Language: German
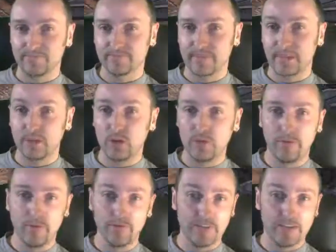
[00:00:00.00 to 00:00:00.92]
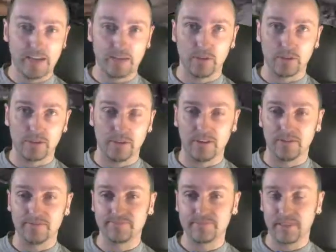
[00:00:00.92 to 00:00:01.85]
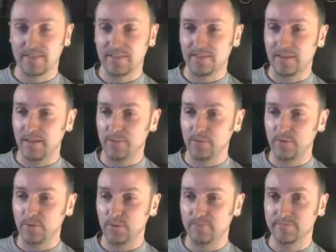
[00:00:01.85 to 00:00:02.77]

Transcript: aber der Typ 5 ist halt noch da. Das ist eben so.